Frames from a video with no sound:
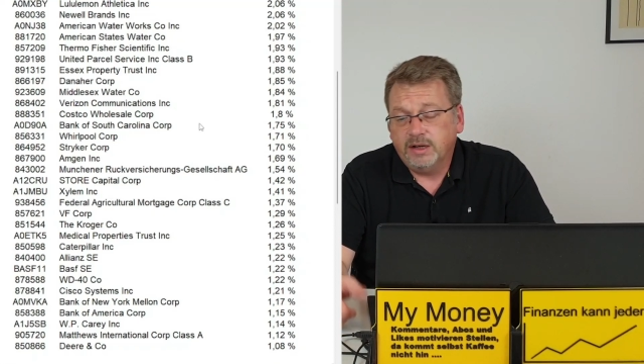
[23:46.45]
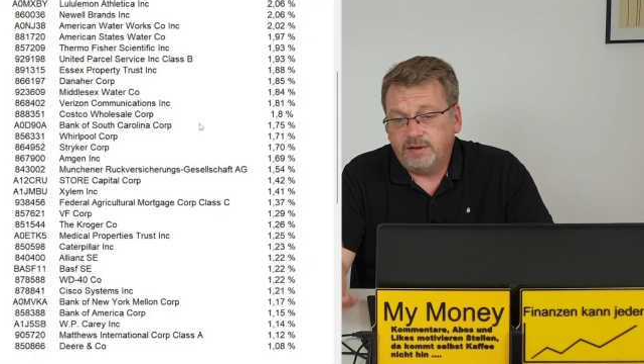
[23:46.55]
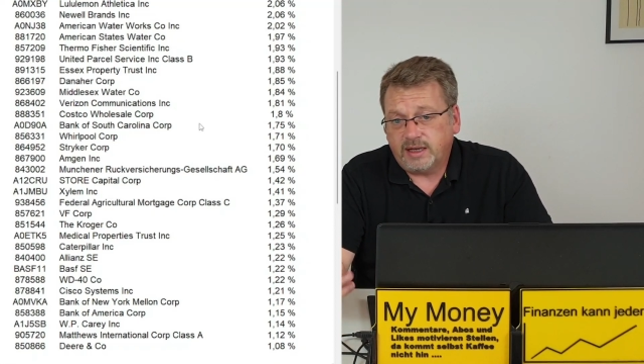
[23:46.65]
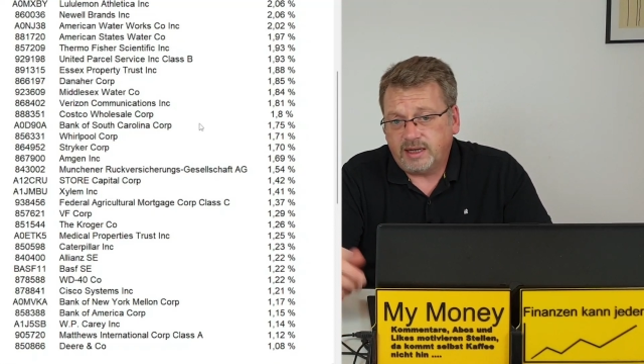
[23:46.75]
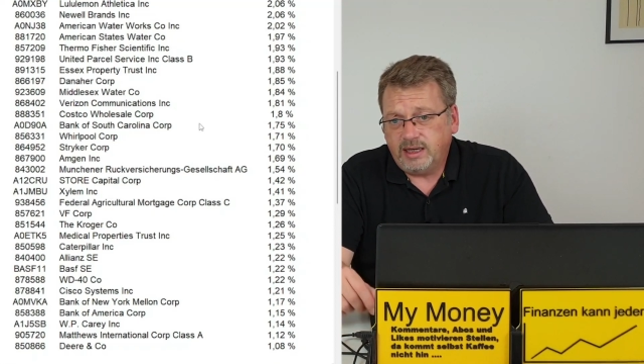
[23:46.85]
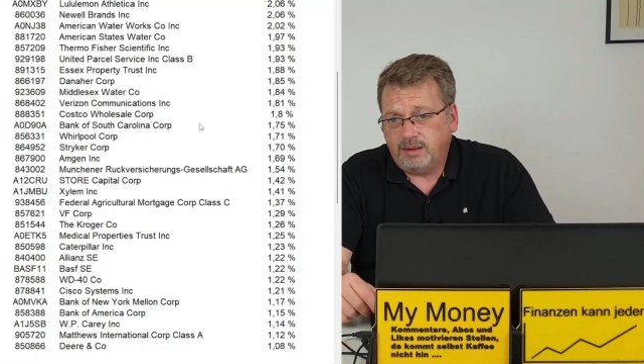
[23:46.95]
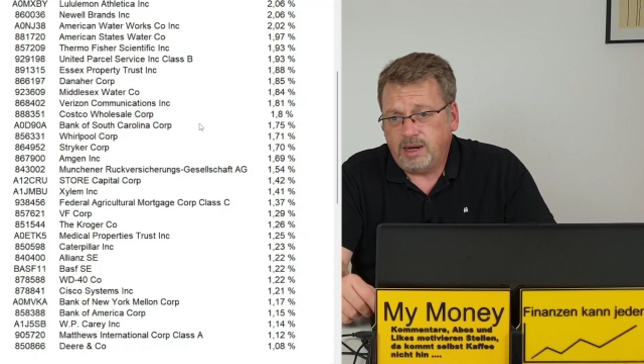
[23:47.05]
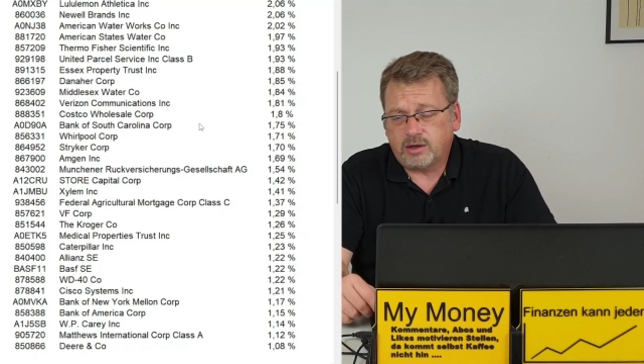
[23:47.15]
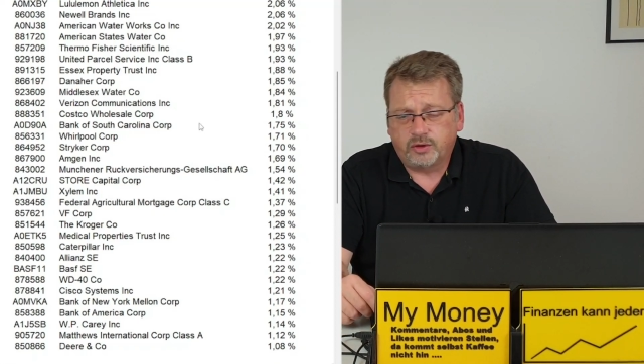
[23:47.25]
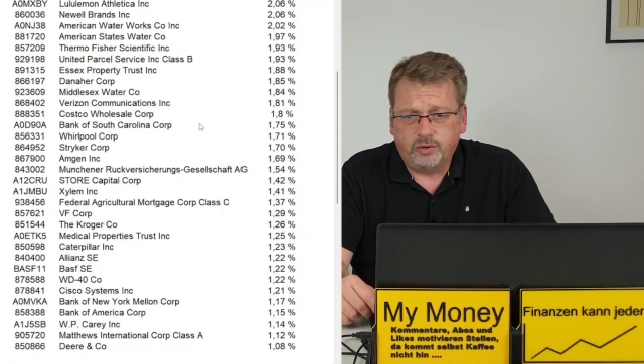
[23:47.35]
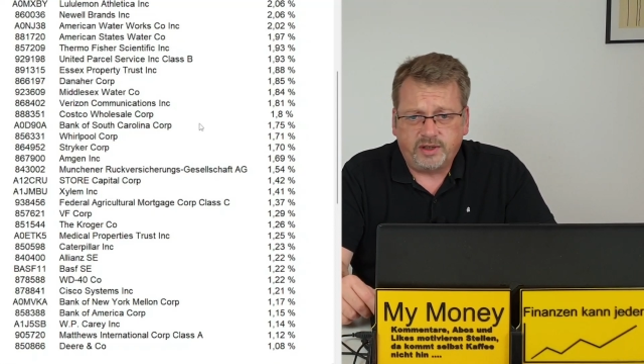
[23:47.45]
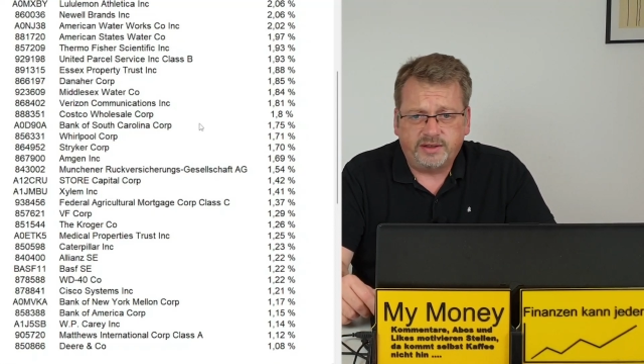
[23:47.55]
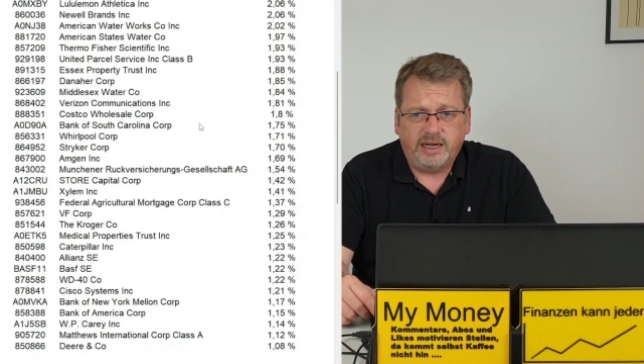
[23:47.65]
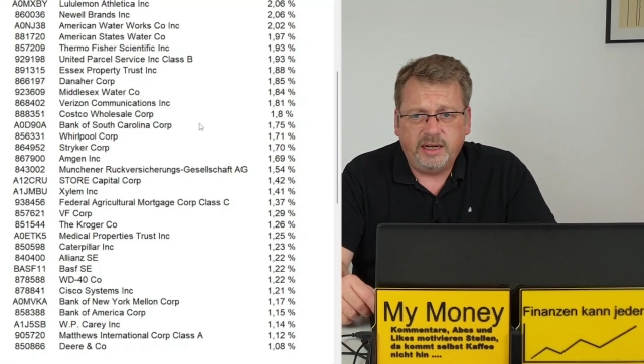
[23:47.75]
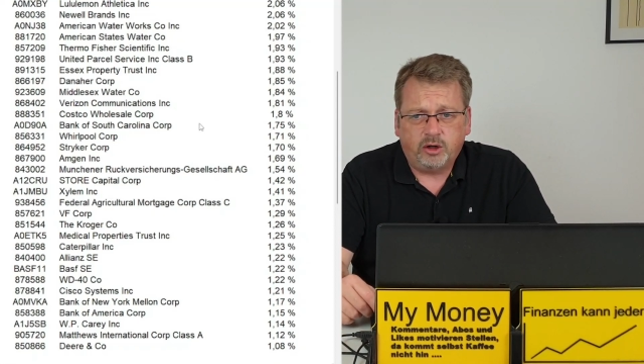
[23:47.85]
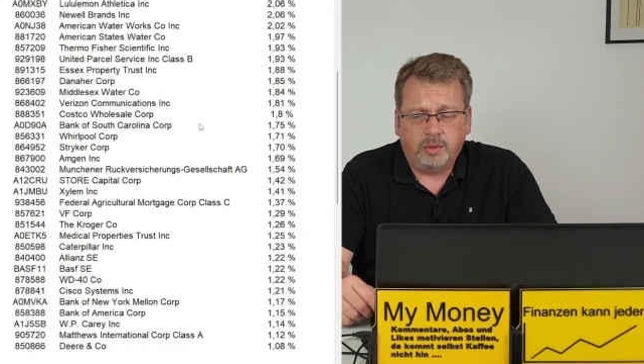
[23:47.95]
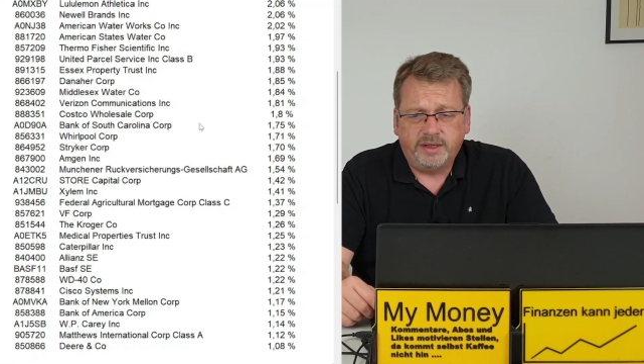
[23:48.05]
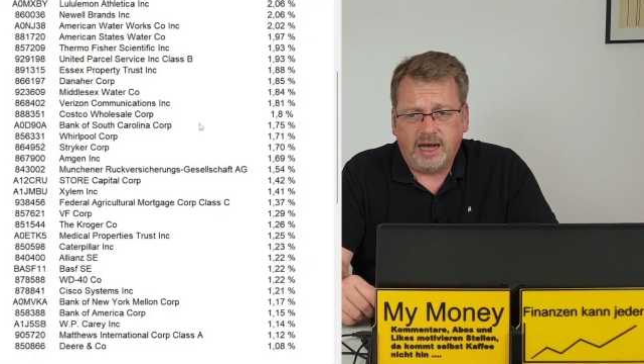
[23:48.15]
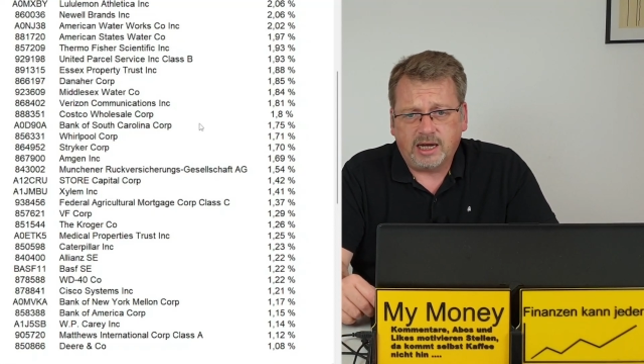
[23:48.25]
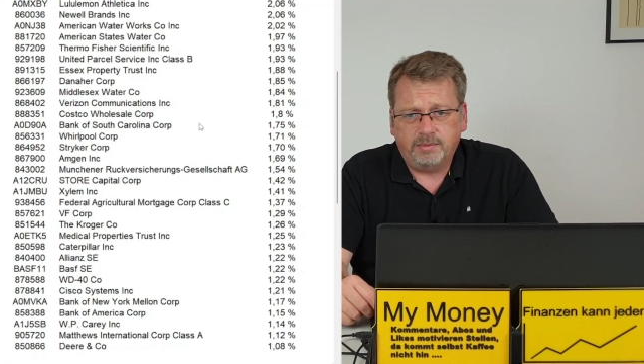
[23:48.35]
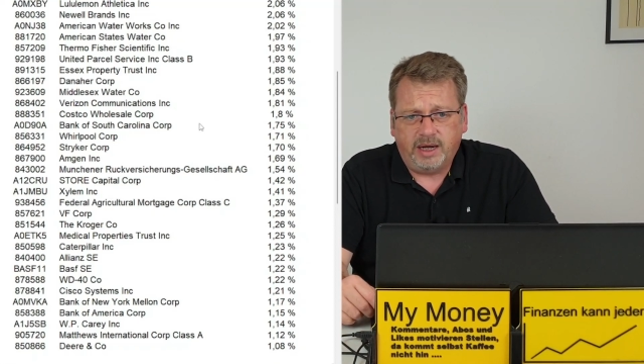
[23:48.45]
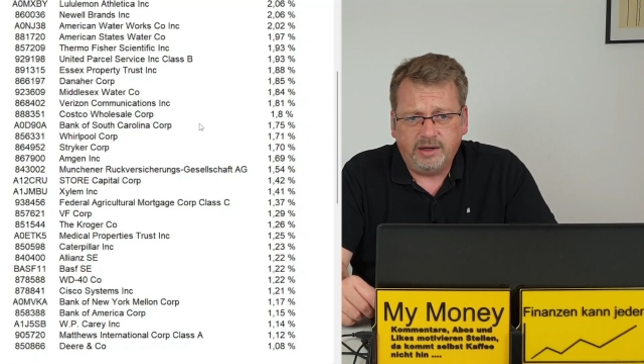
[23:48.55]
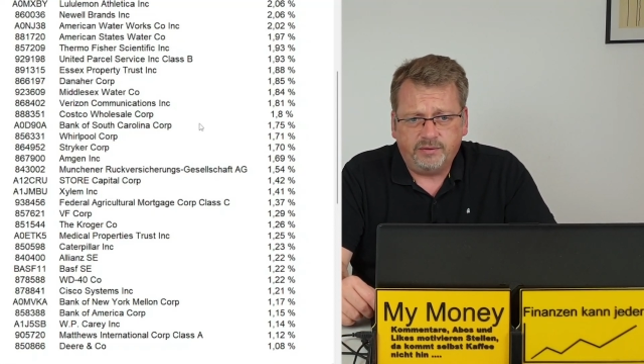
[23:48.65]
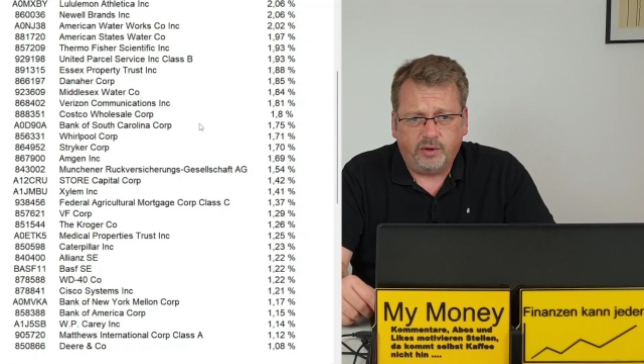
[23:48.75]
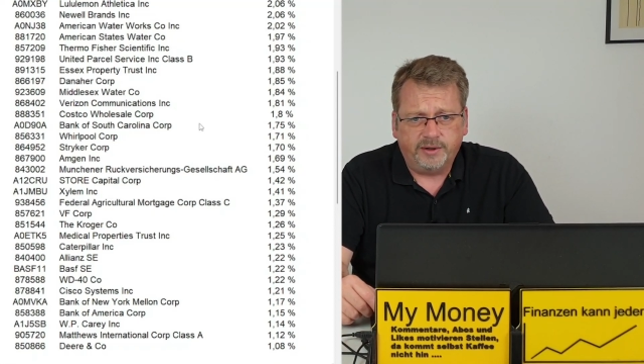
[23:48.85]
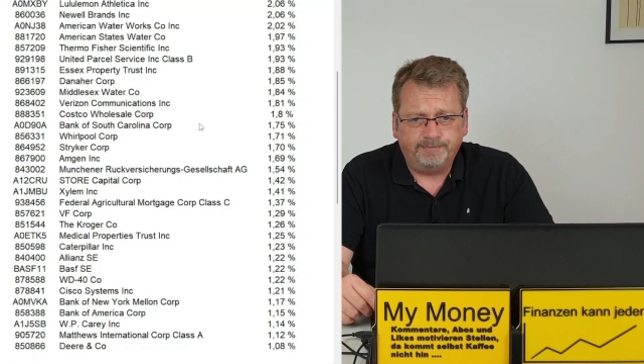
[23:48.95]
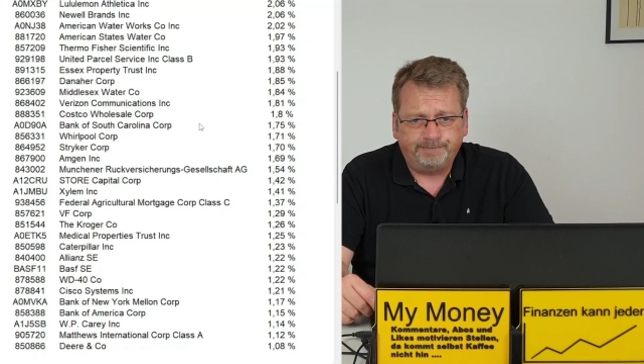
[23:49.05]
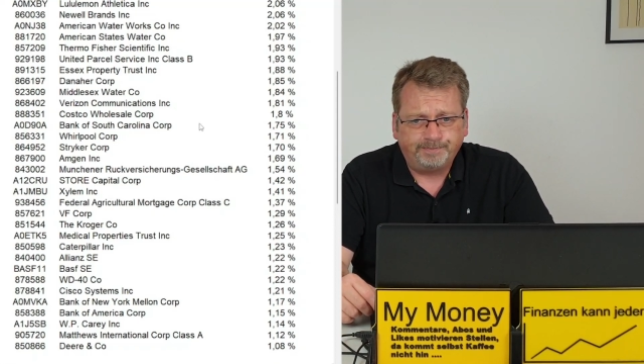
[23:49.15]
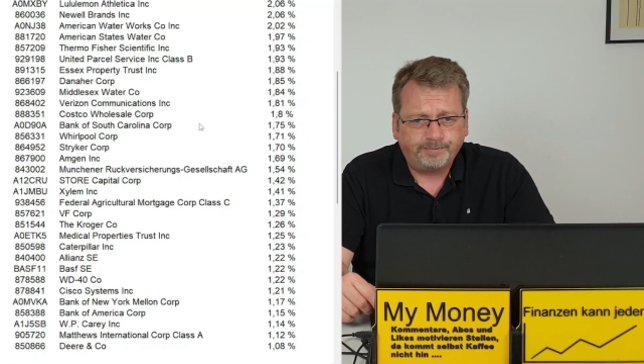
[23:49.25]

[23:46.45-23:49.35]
Vielleicht kann der Herr Markus uns das ja in den Kommentaren beantworten.